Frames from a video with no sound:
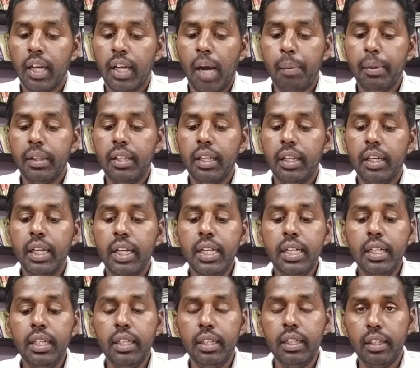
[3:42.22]
அப்போ இந்த
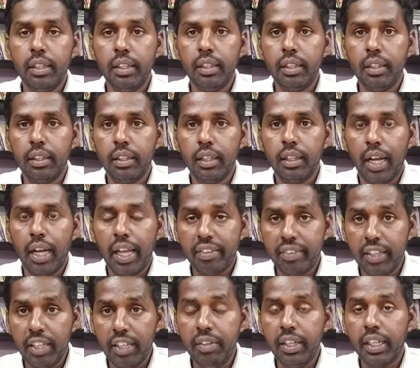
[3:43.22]
ரெண்டு
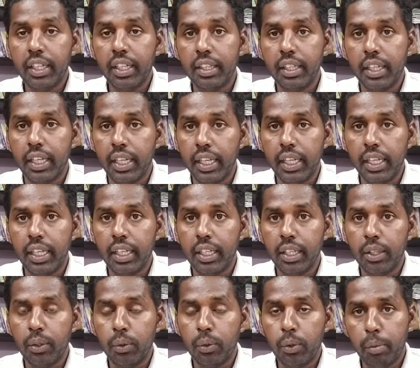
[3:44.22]
அசைவீகத்துக்கு இடையில்
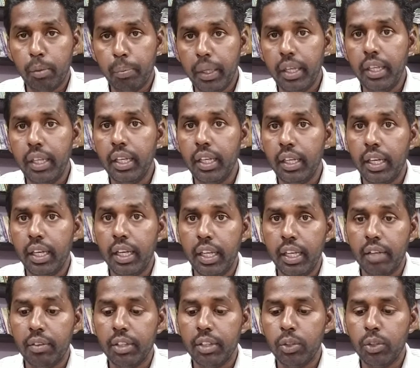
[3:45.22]
ஒரு பெரிய
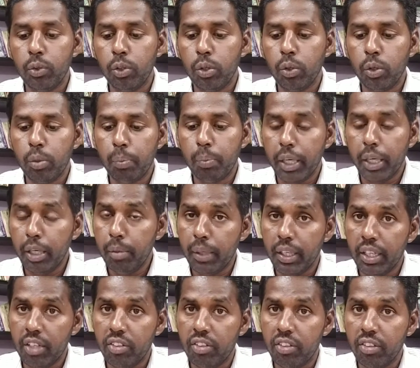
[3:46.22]
நெடியை வந்து ஒரு ஒரு
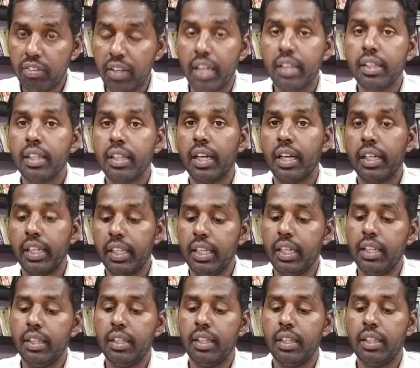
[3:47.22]
படிமலர்ச்சி சார்ந்ததாக இது
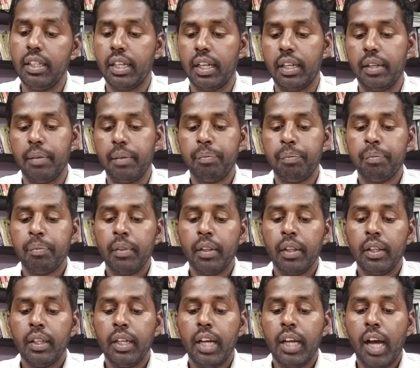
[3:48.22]
இருந்ததுங்கிறாரு
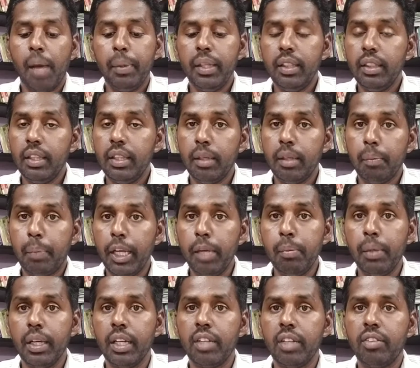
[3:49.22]
அப்போ இந்த
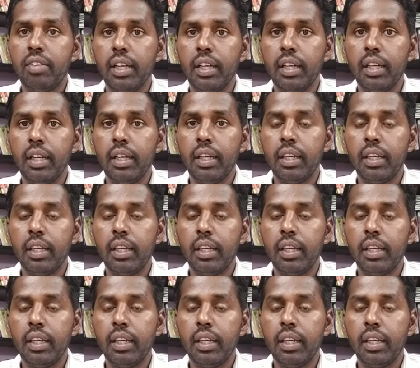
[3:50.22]
படிமலர்ச்சியில்